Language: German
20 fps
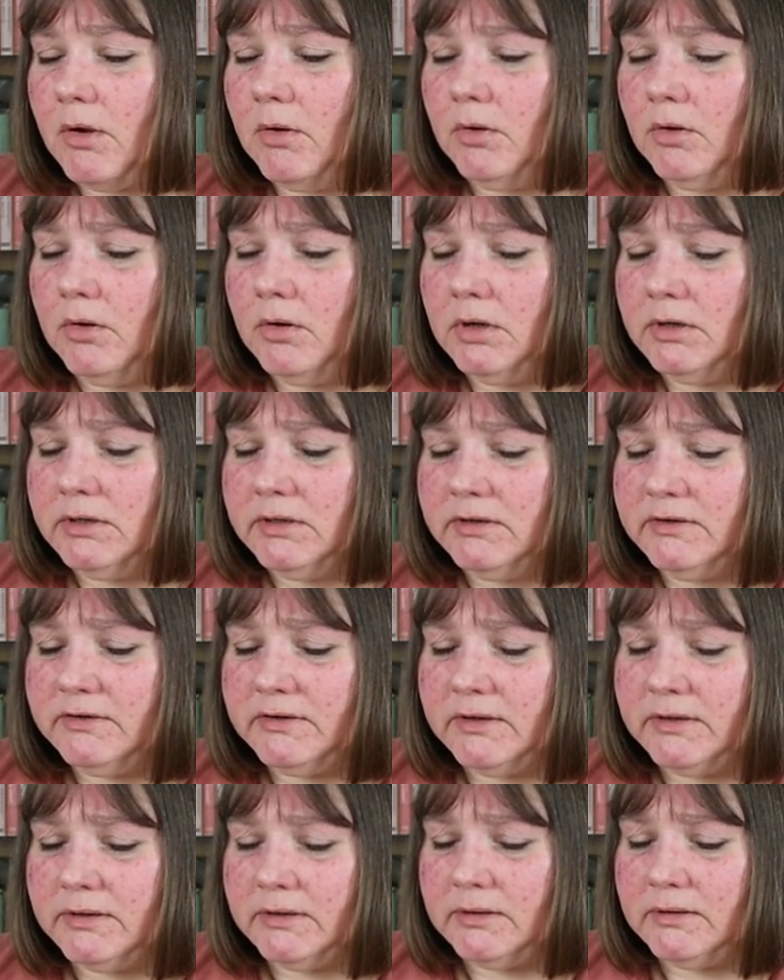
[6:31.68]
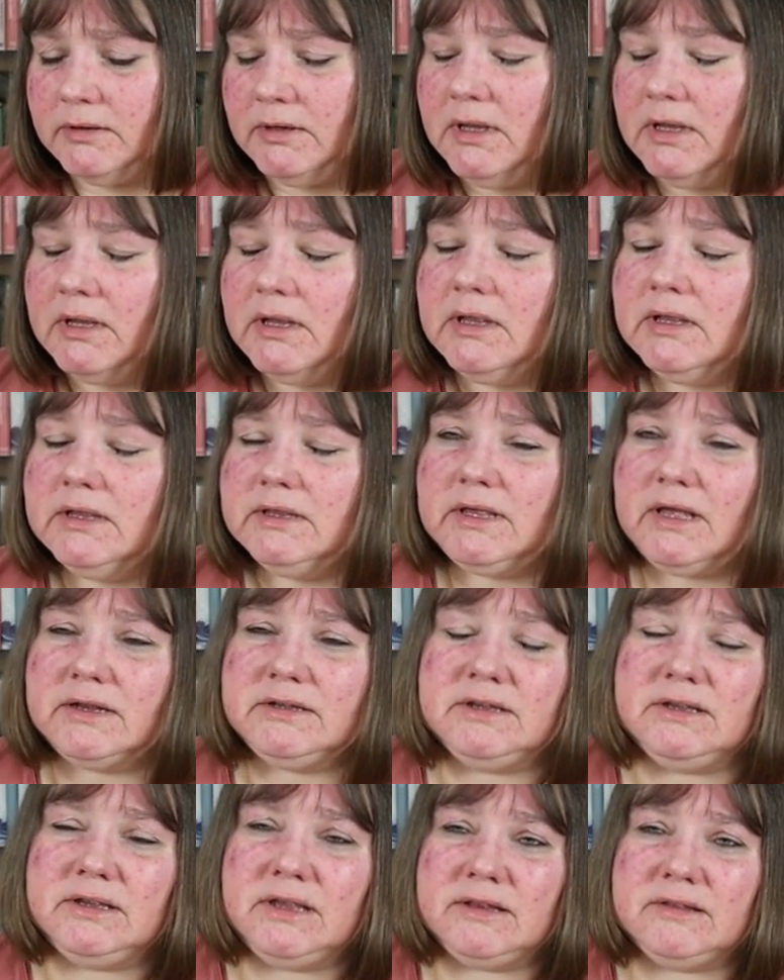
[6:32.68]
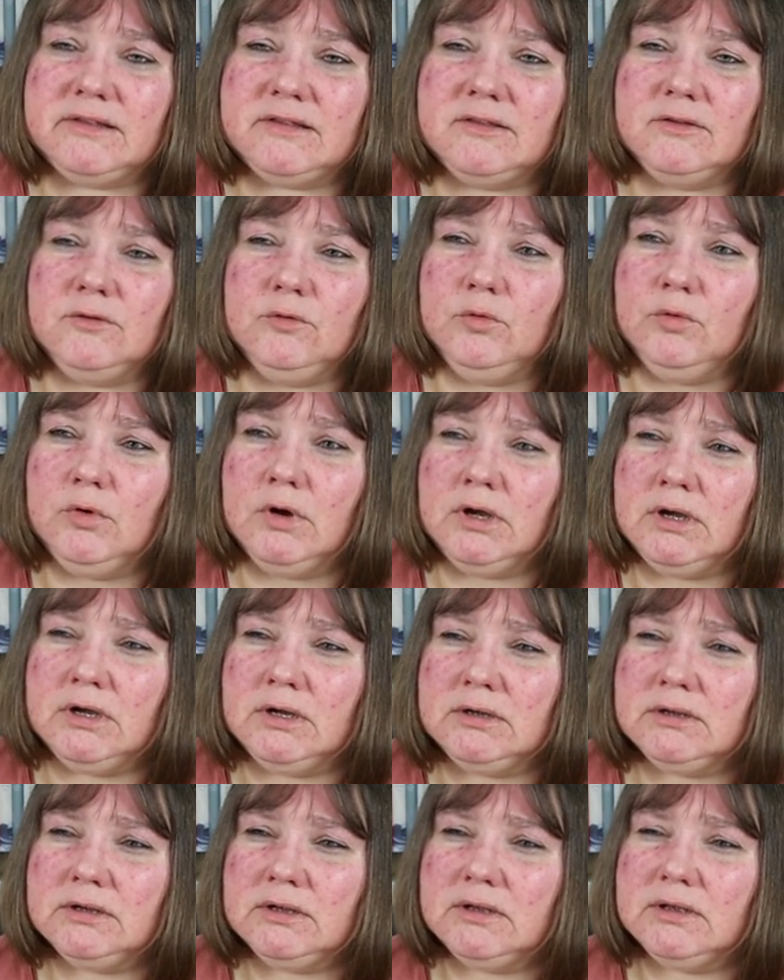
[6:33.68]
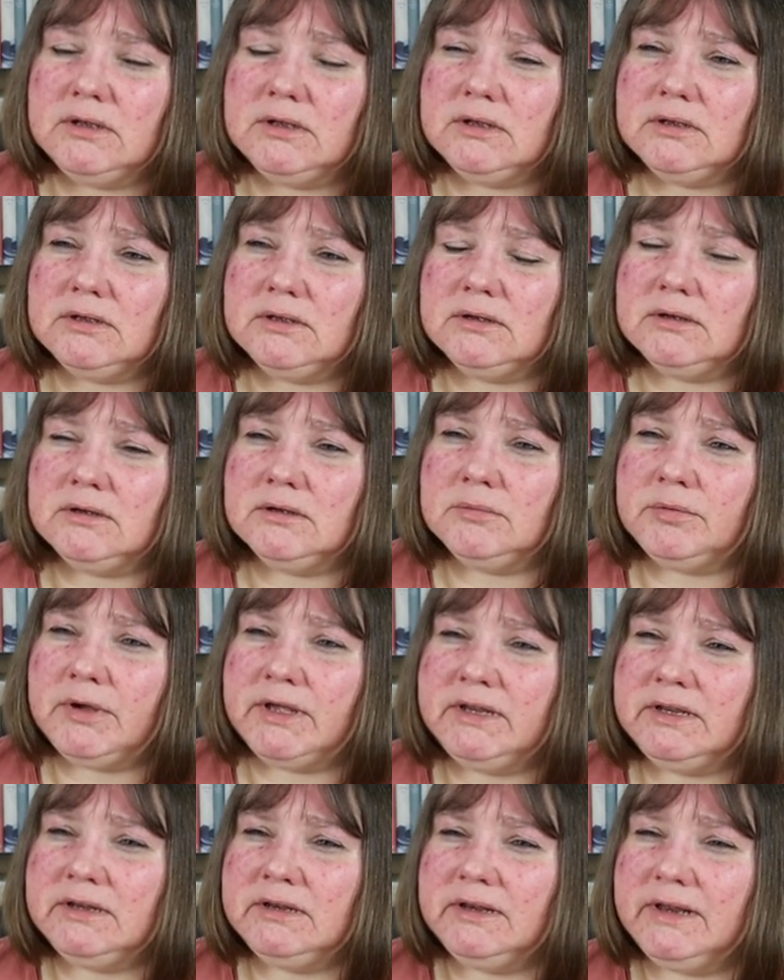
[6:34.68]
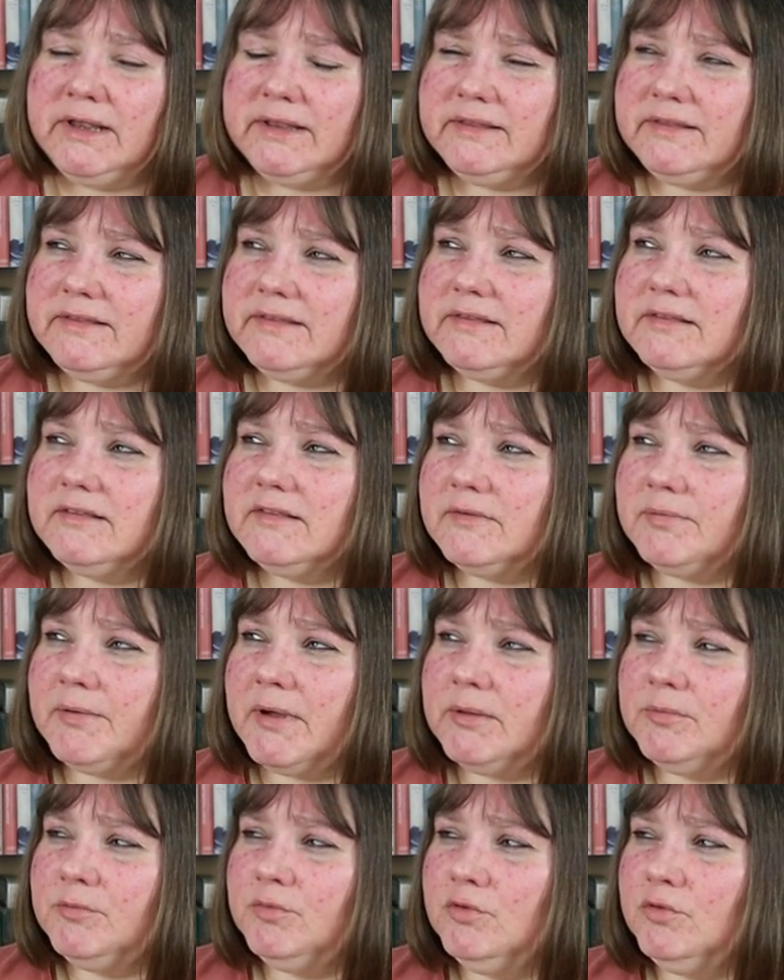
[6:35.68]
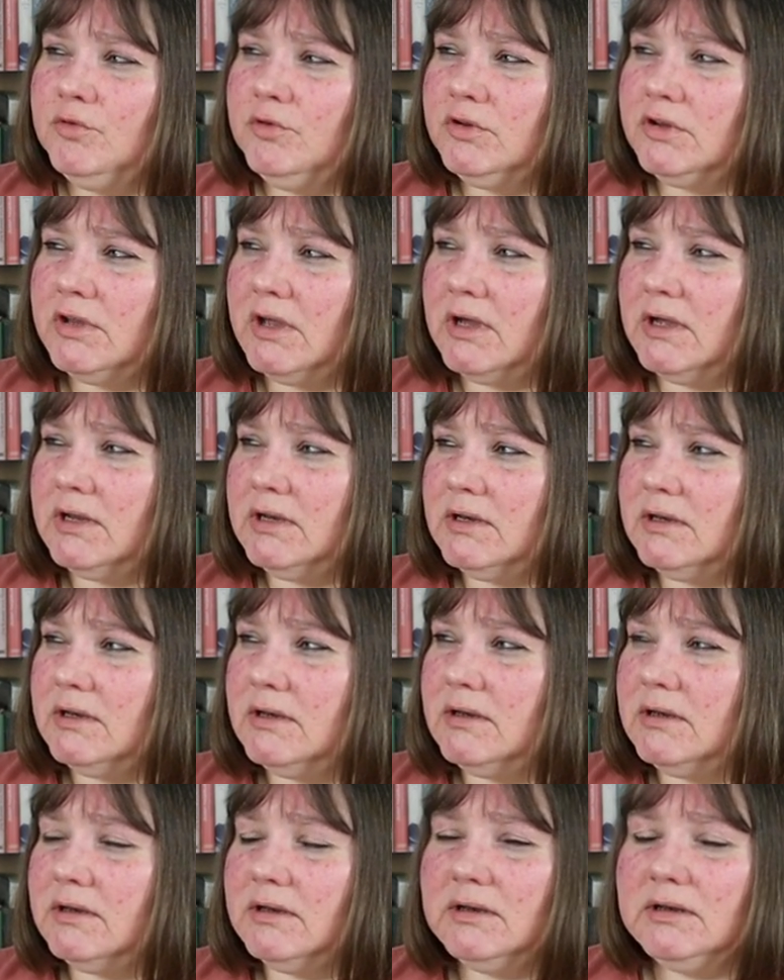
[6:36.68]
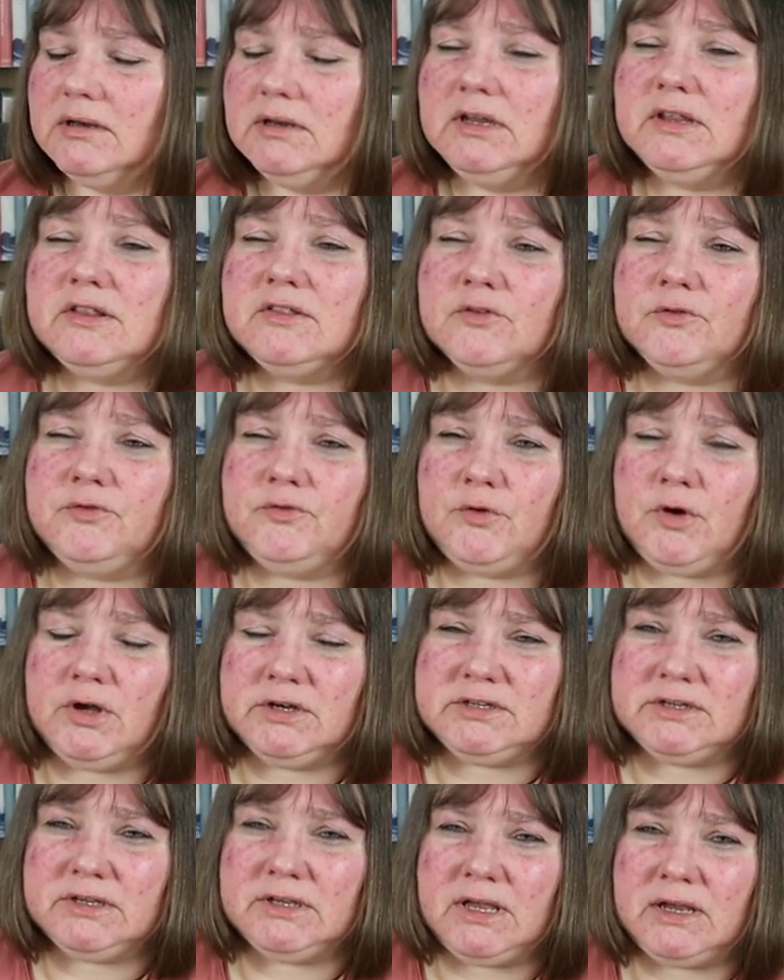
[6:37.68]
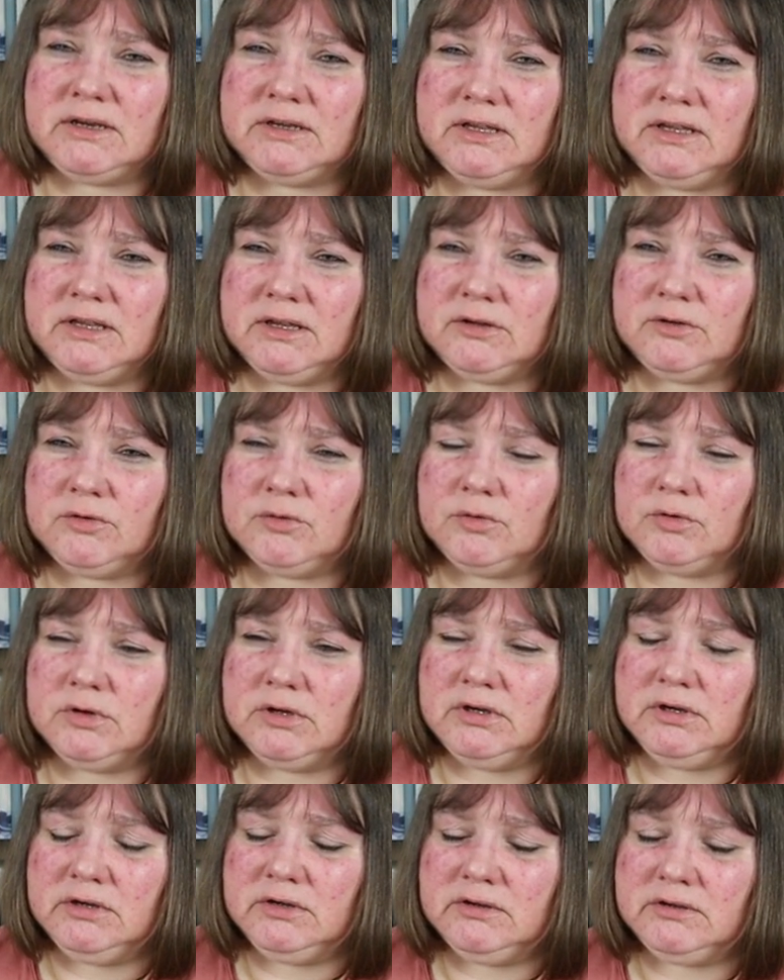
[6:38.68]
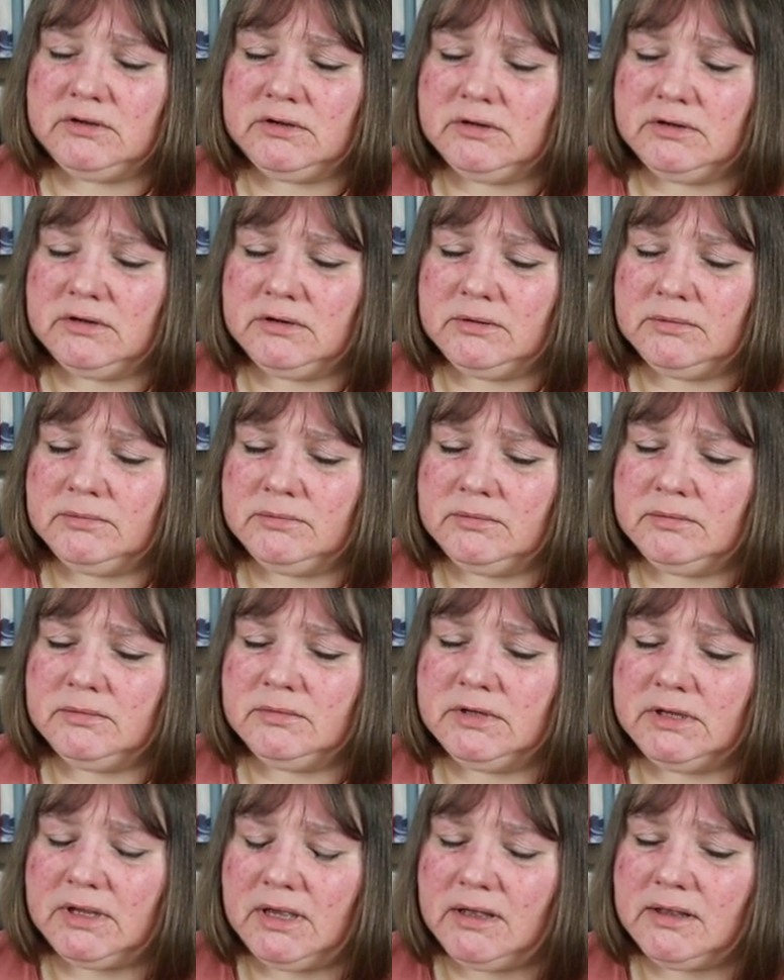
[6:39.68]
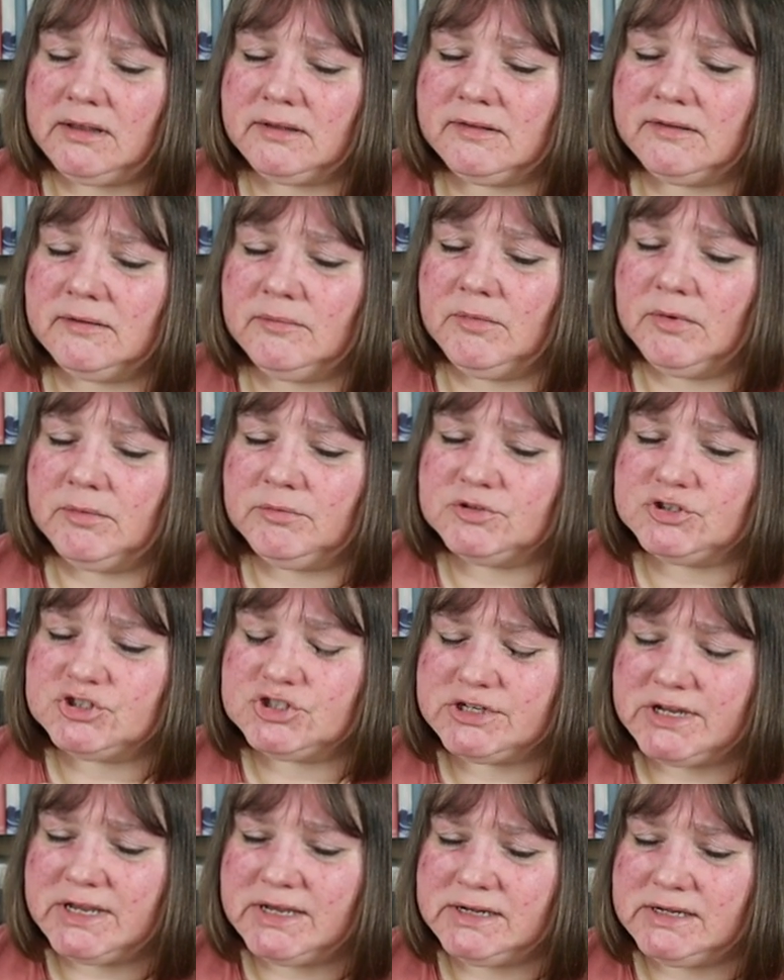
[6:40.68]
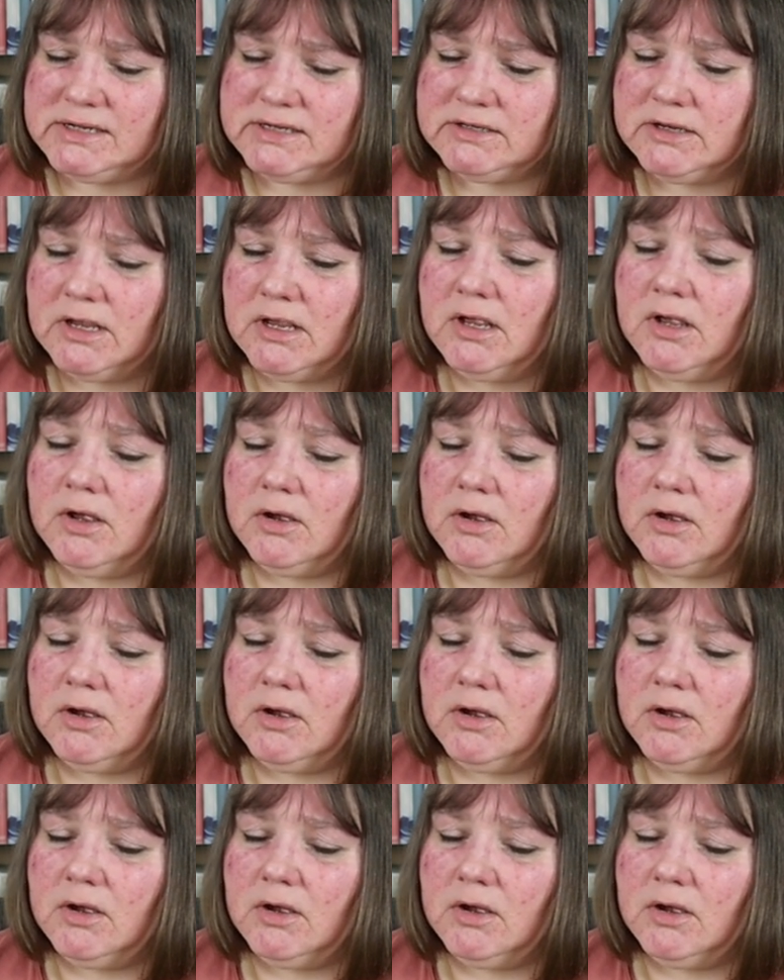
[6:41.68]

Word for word: und äh, ich hatte jetzt nur äh, bei den letzten zwei Büchern nicht sofort reagiert und ähm, ja, sie mir bestellt.